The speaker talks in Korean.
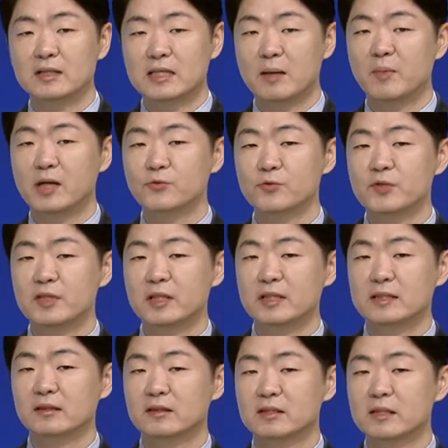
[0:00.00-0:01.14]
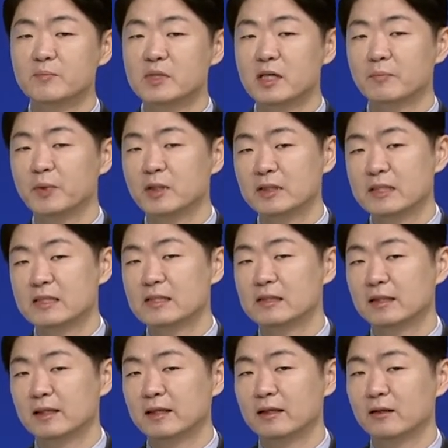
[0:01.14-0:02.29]
아까 자막 뉴스에 어, 심장병이 있을
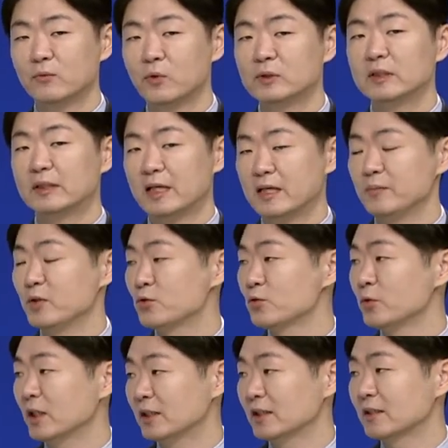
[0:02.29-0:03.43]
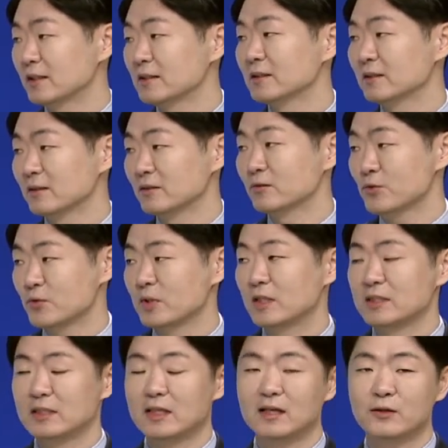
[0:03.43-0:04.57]
때 골든타임이 중요하다라는
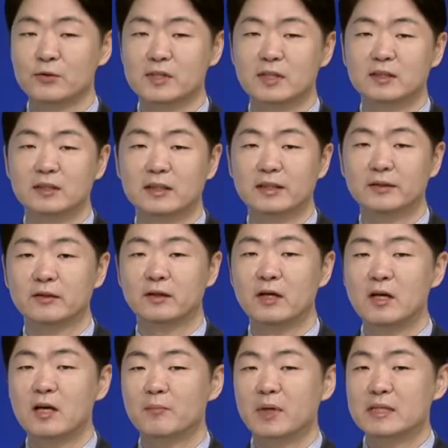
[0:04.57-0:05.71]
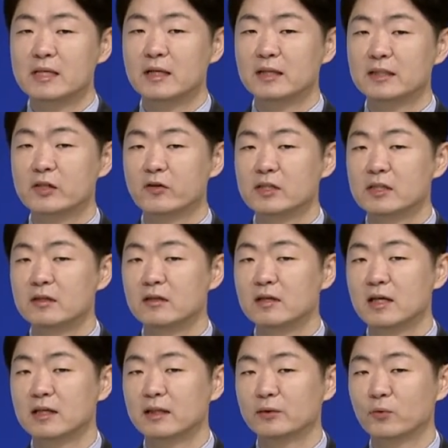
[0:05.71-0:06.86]
뉴스가 이제 네. 나가고 있었는데요. 마찬가지
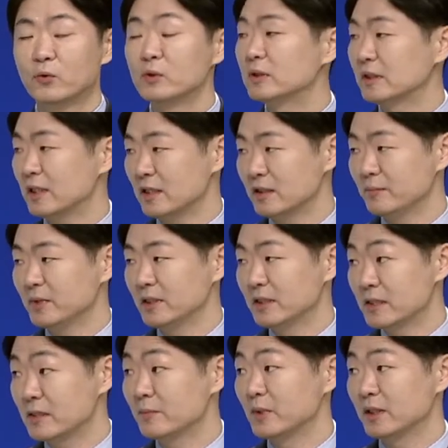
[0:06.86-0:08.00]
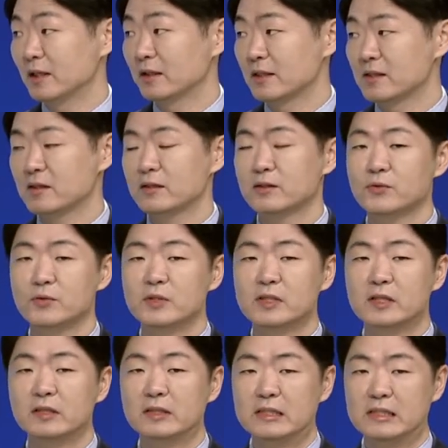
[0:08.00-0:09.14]
정신건강에도 골든타임이 있습니다. 그래서
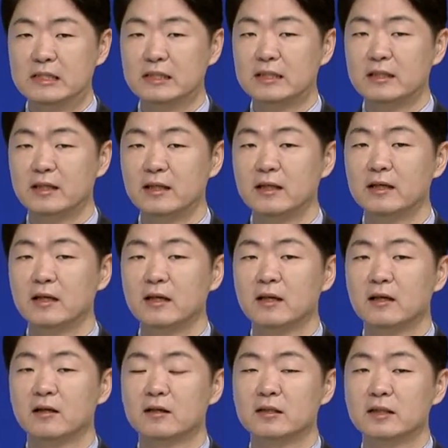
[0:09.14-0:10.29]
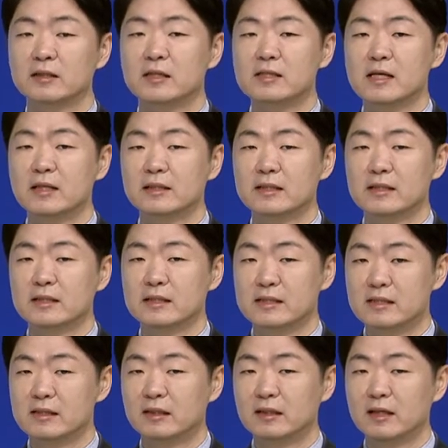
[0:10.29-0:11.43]
청소년 청년 시기에 어, 그런 현상 현상이
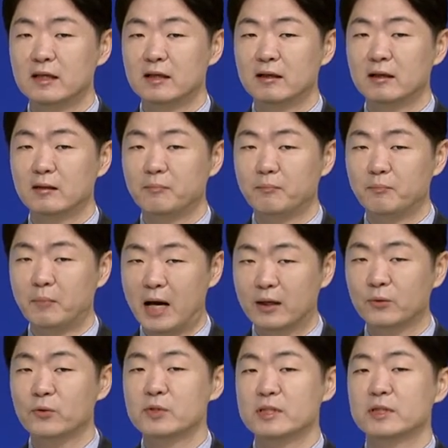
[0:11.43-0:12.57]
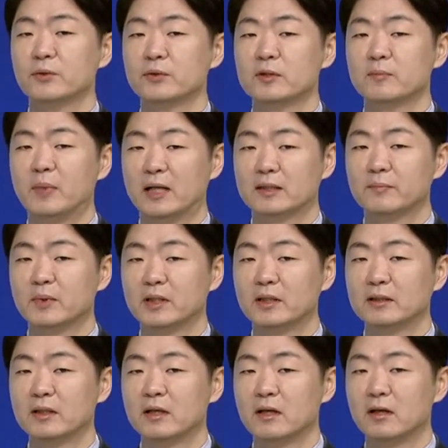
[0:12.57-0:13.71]
있을 때 바로 치료를
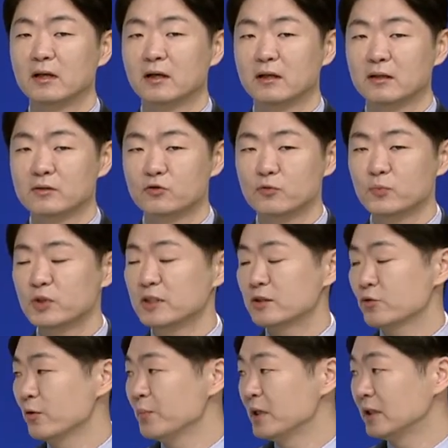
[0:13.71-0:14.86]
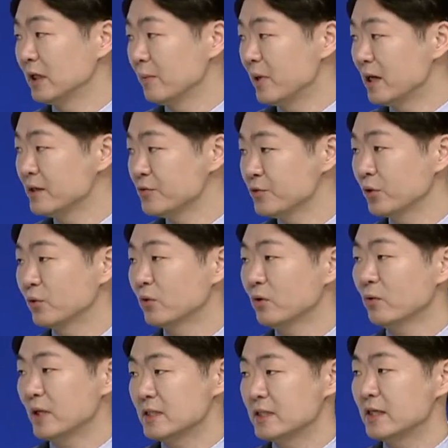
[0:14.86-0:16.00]
받으면 네. 어, 충분히 조현병을 예방할 수
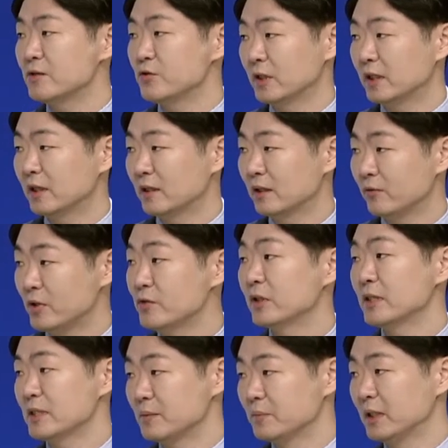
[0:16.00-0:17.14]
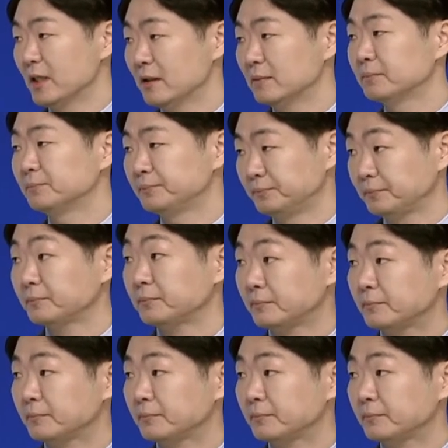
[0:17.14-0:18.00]
있고 완치할 수 있다라고 할 수 있겠습니다. 네. 네.